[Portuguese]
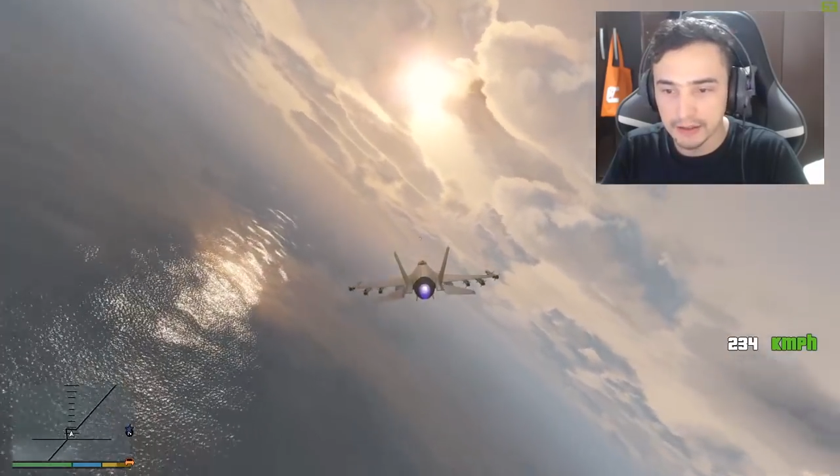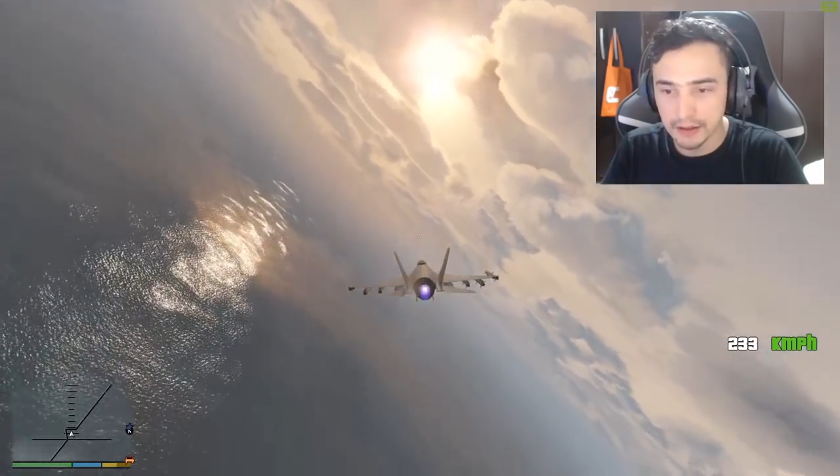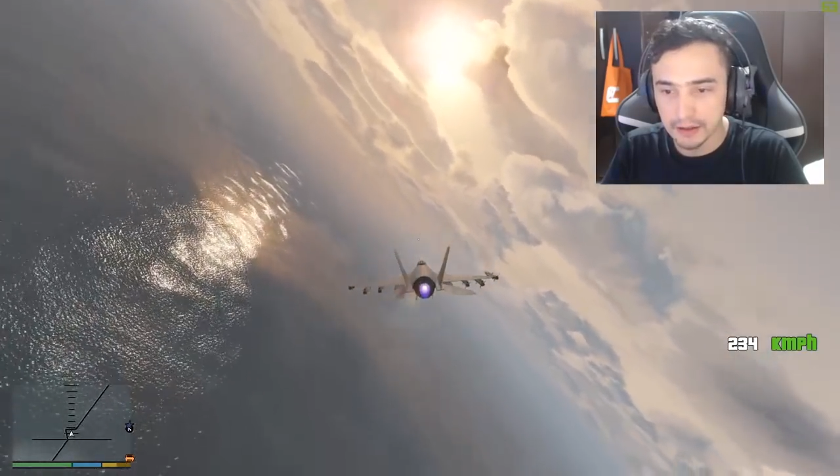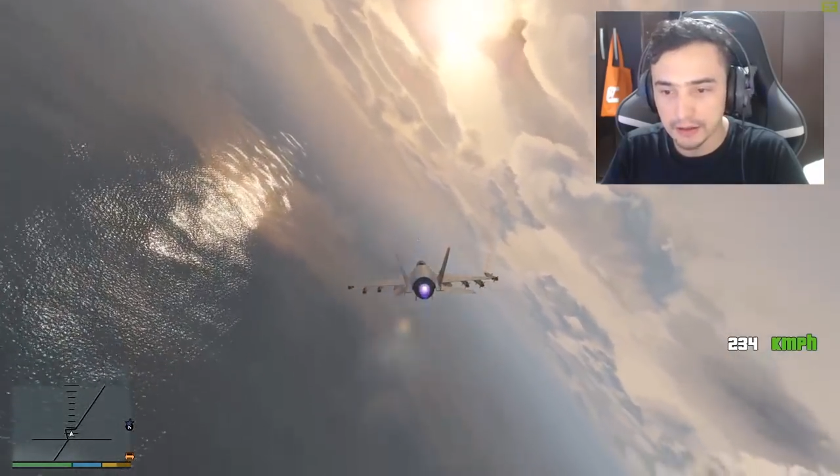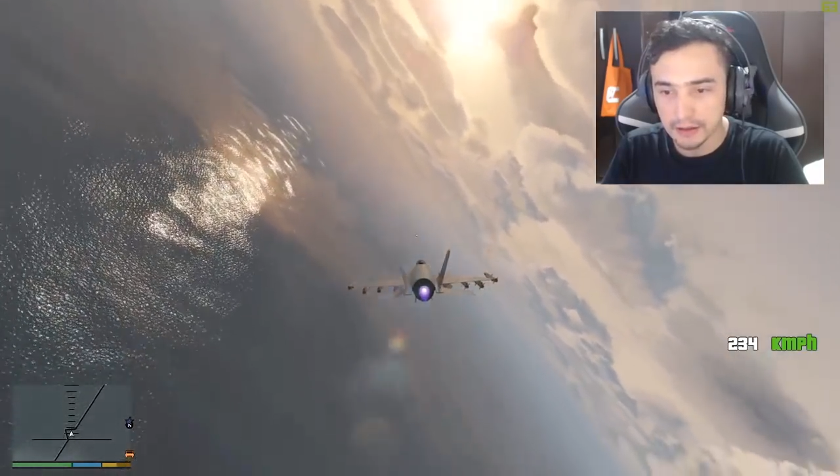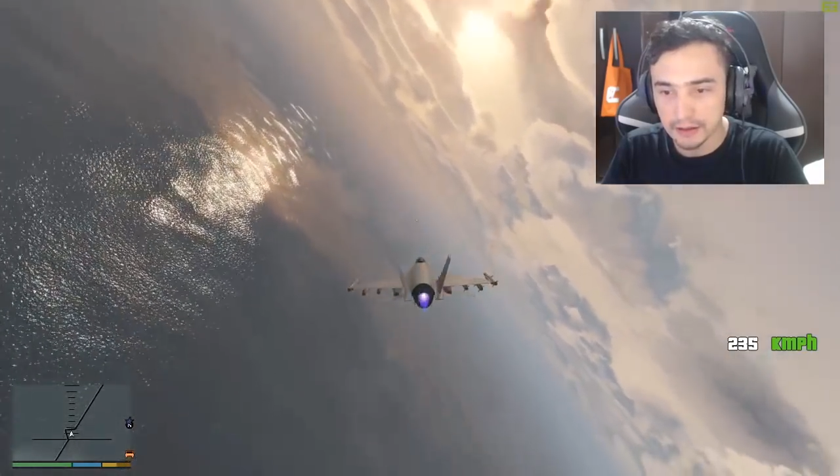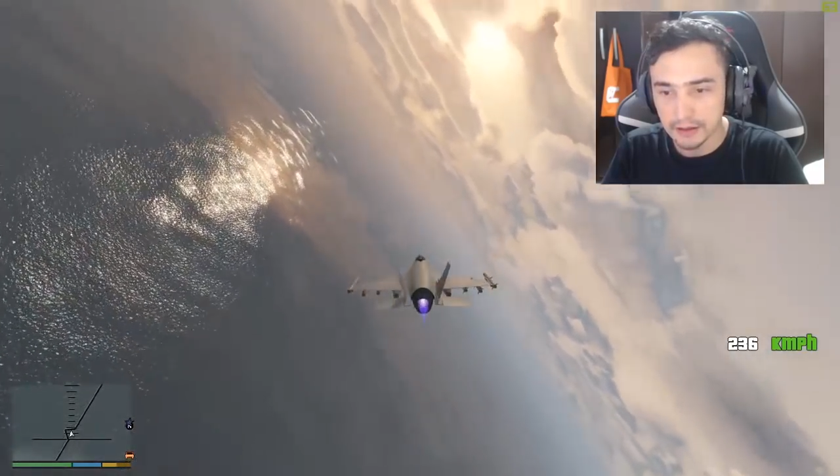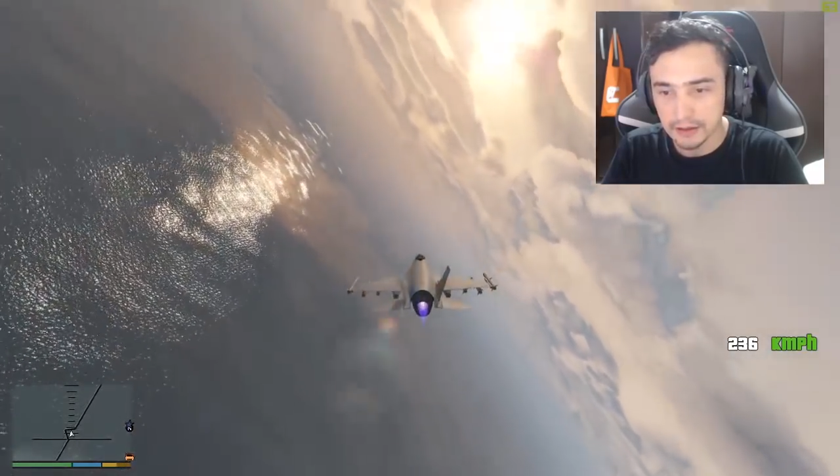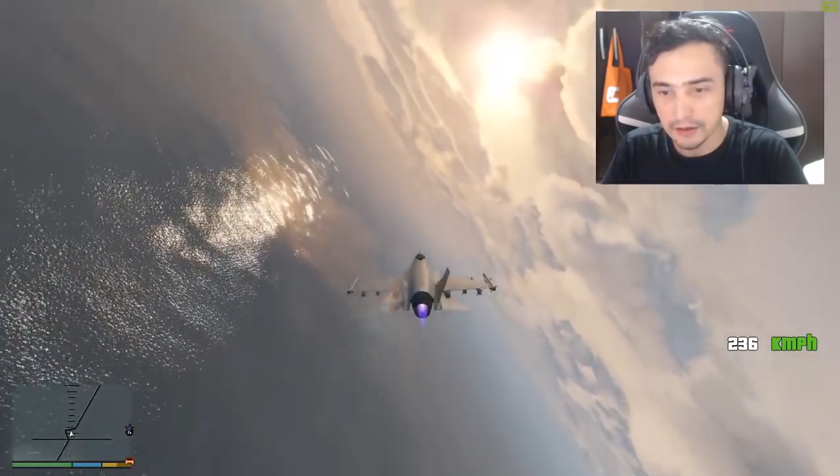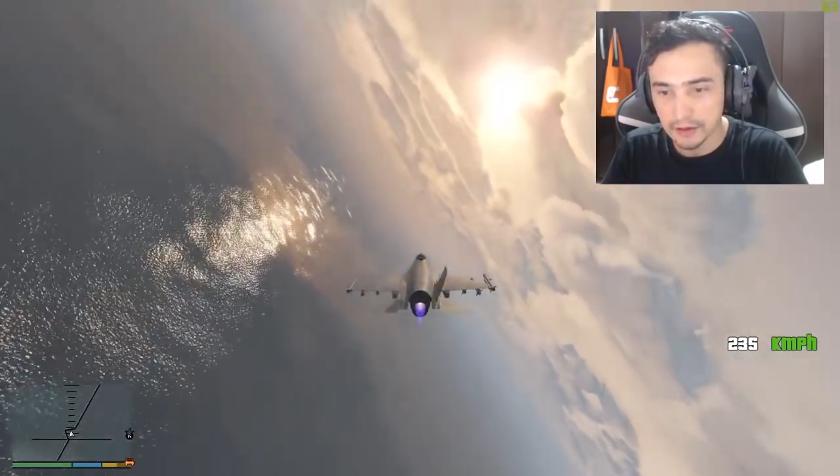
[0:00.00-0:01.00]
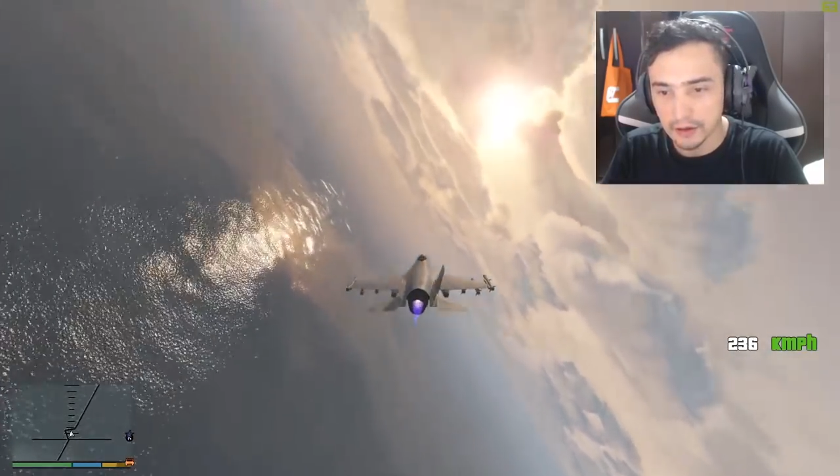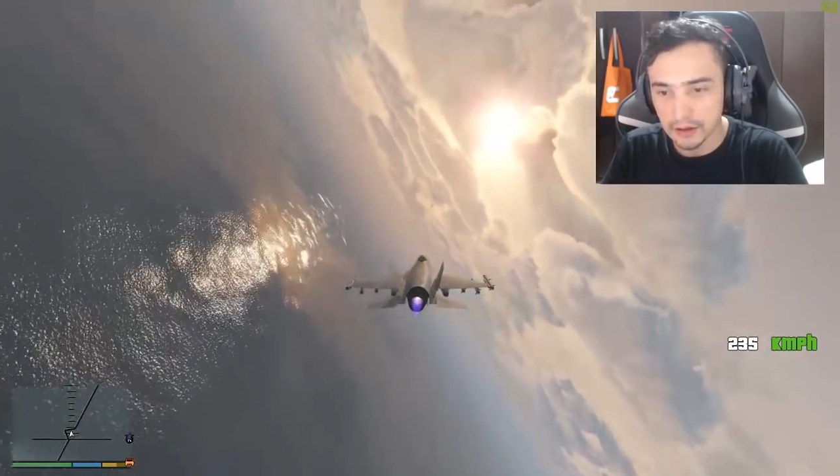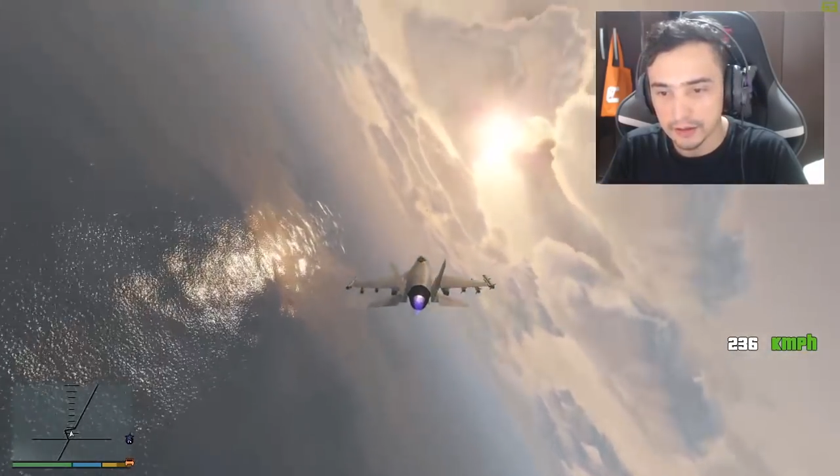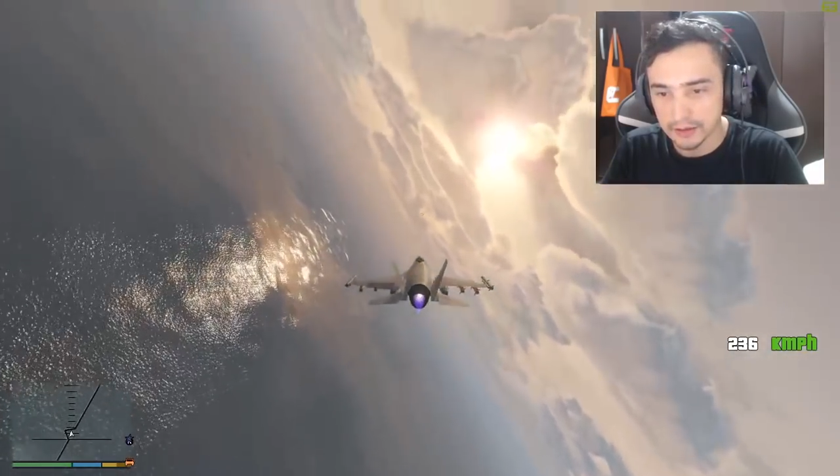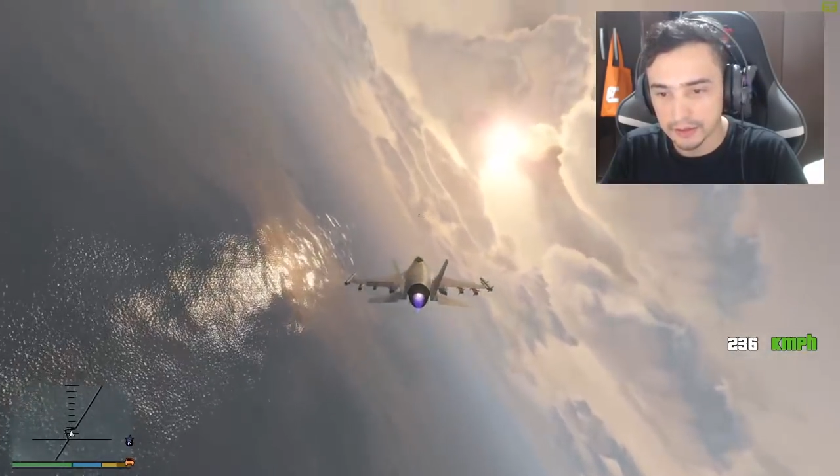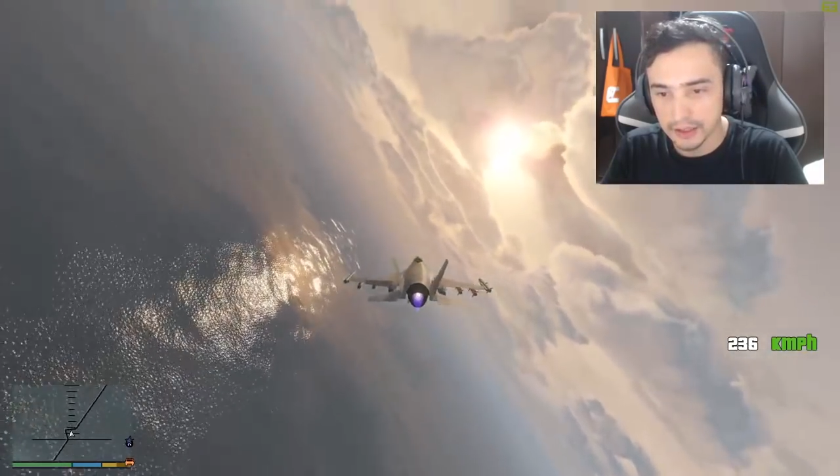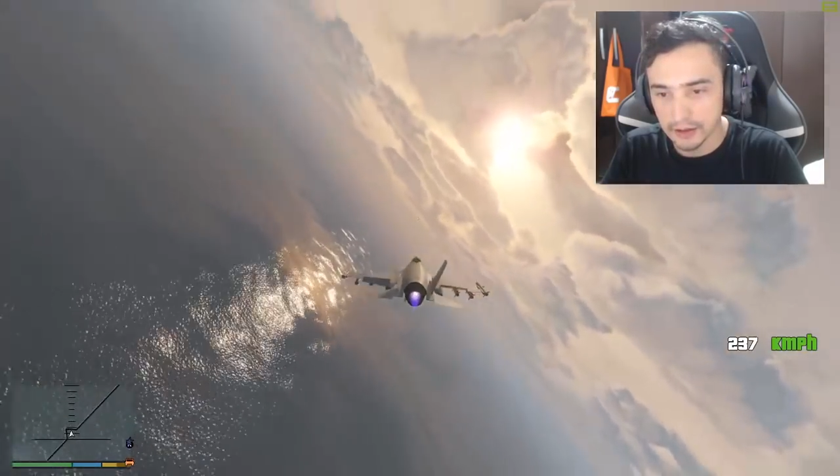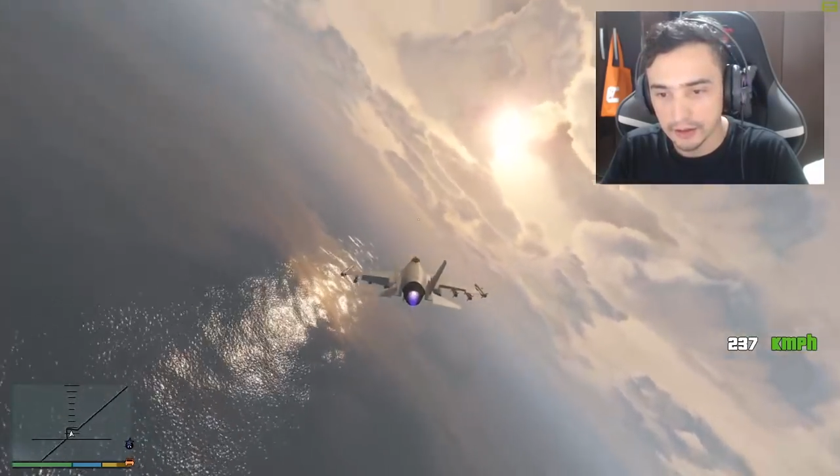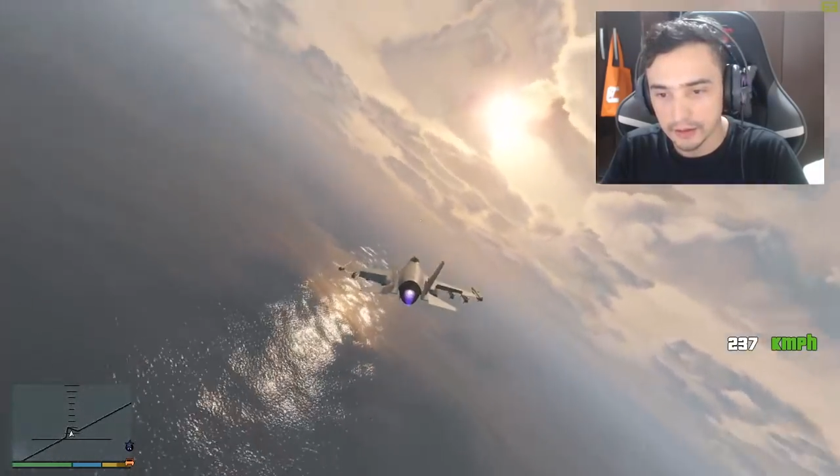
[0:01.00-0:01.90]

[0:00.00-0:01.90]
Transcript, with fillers: ó. Ó, tá vendo, ó?